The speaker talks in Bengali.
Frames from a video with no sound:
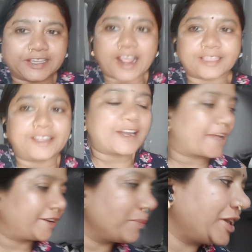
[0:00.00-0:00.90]
রাত্রিরের
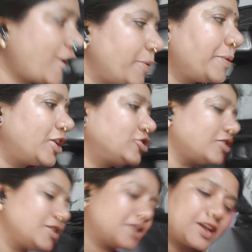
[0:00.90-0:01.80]
আইটেম কি হবে বলো তো
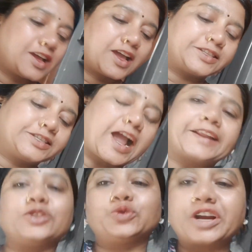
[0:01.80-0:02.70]
আজ
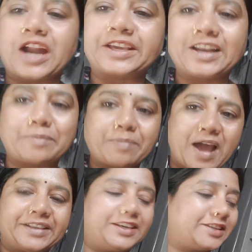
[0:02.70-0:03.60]
কালকে দুটো নারকেল আমার
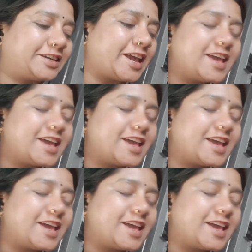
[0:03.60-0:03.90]
ভাই দিয়েছে